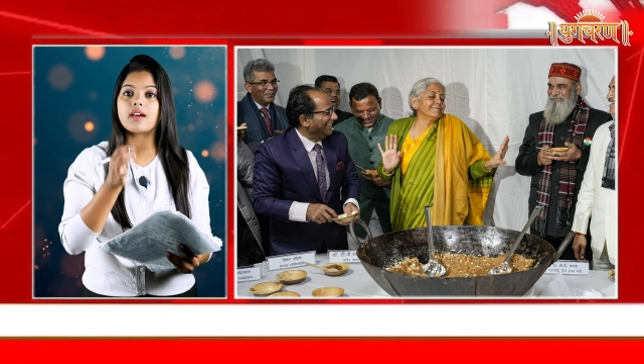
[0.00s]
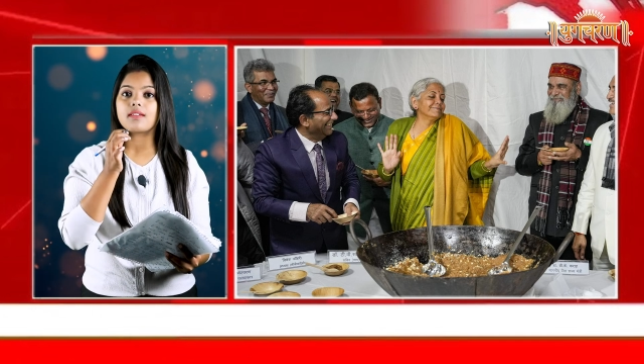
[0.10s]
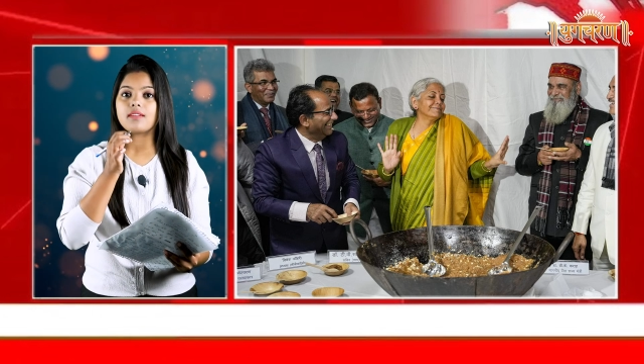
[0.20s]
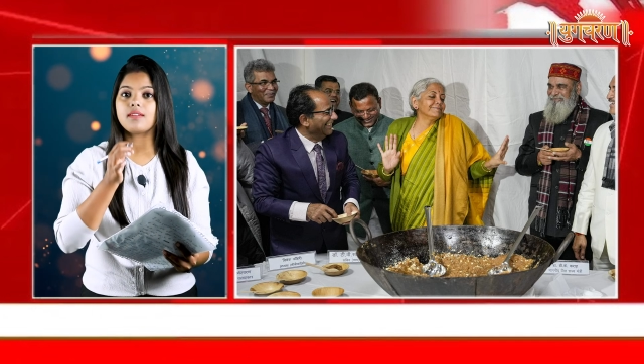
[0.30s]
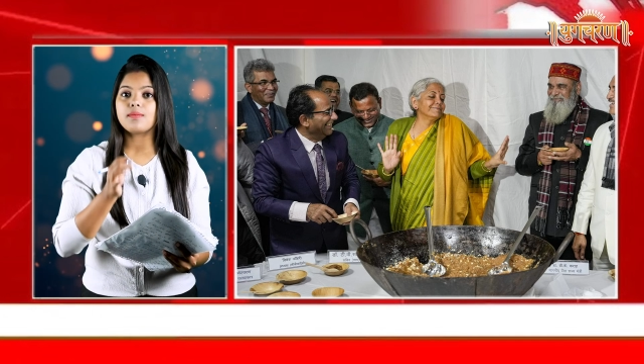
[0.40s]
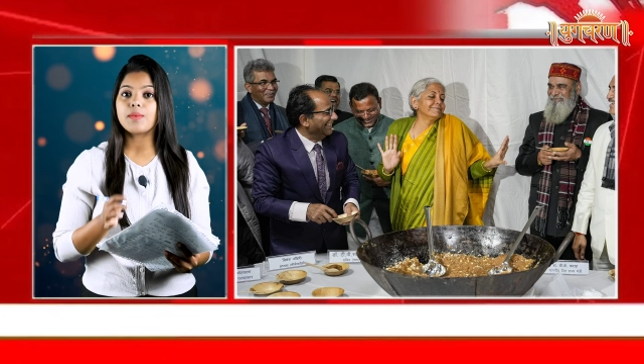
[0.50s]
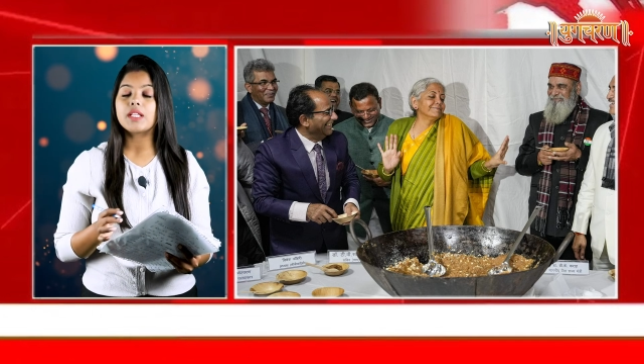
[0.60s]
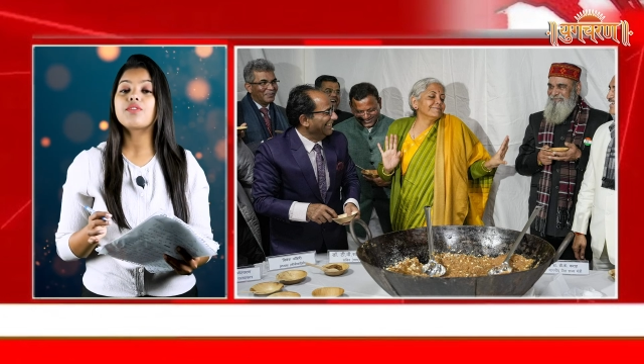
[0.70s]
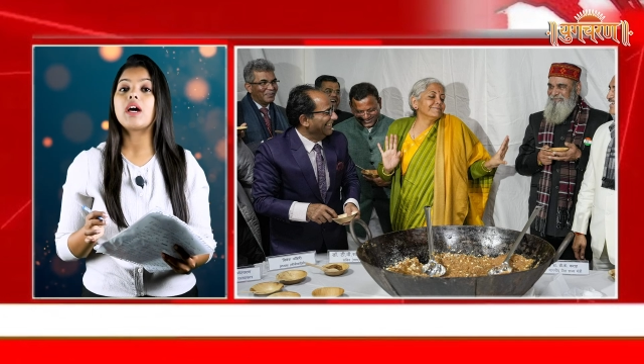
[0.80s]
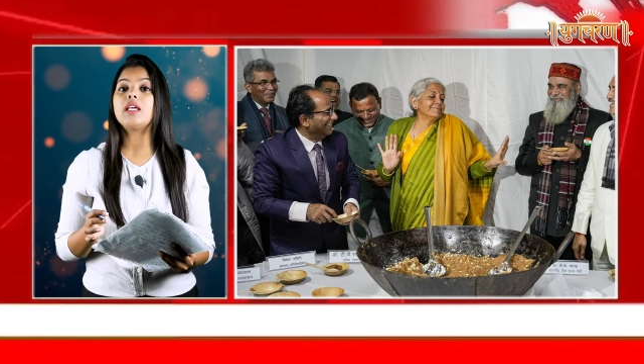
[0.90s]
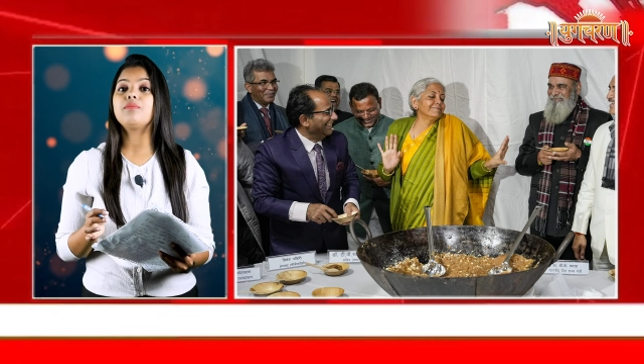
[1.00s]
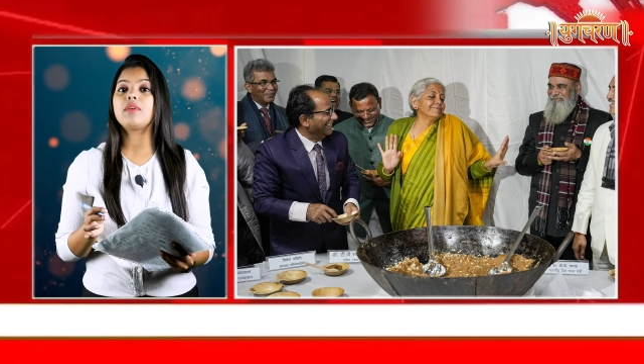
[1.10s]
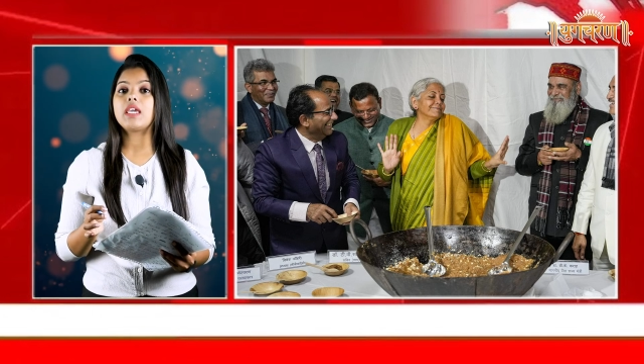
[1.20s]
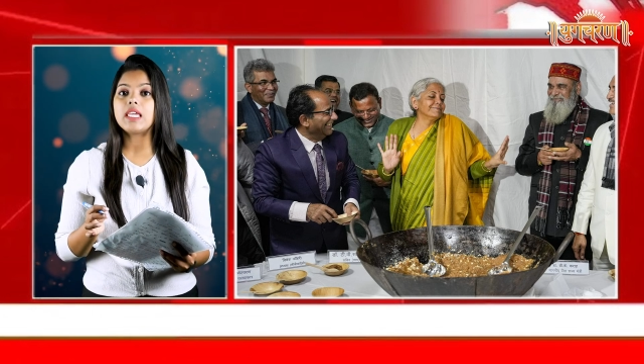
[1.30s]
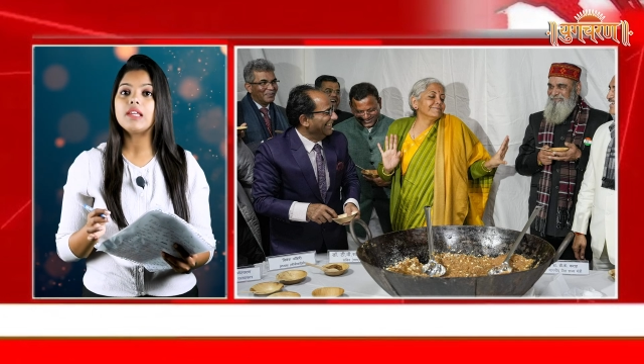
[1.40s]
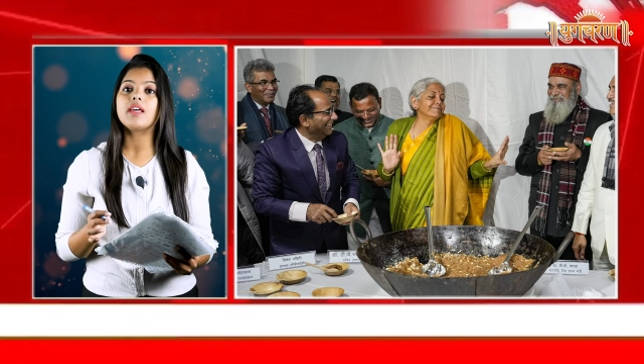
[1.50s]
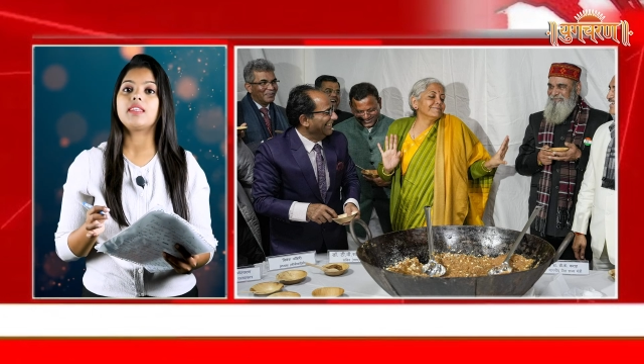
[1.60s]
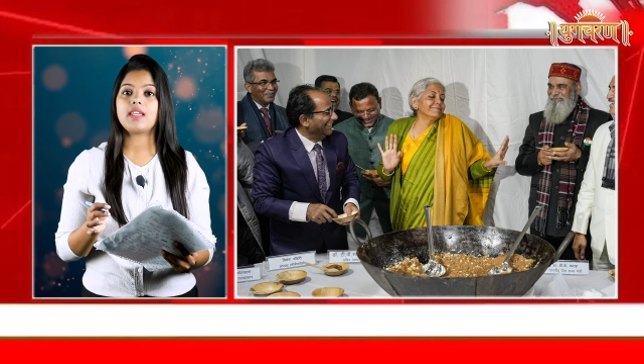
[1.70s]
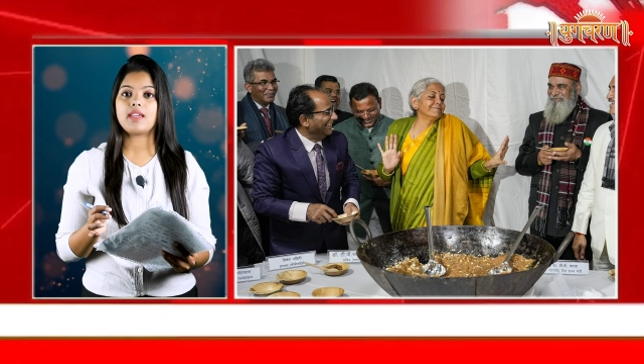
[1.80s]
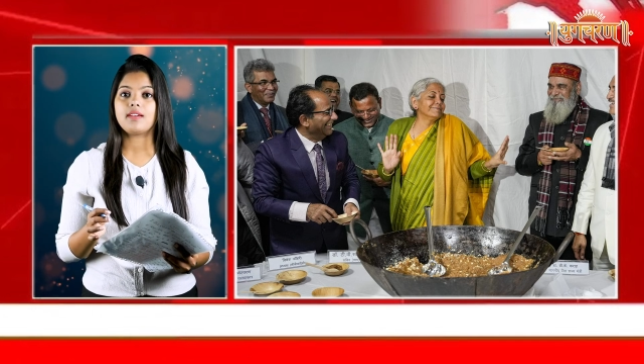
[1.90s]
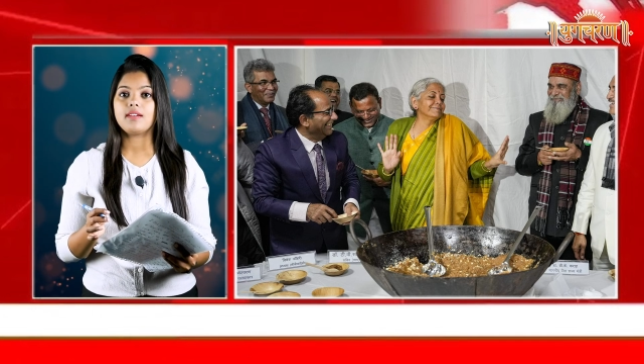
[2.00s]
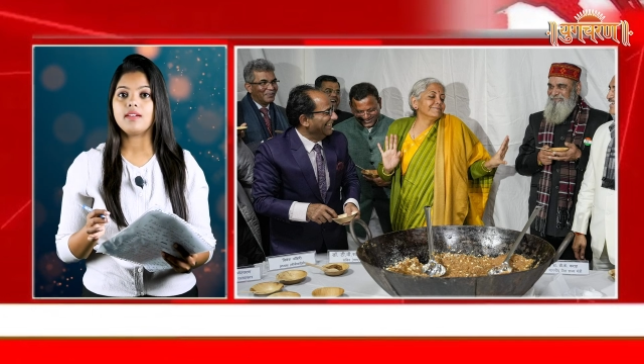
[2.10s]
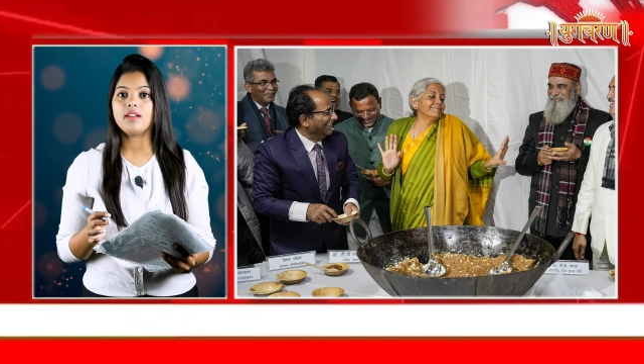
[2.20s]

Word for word: तक मंत्रालय में ही रहते हैं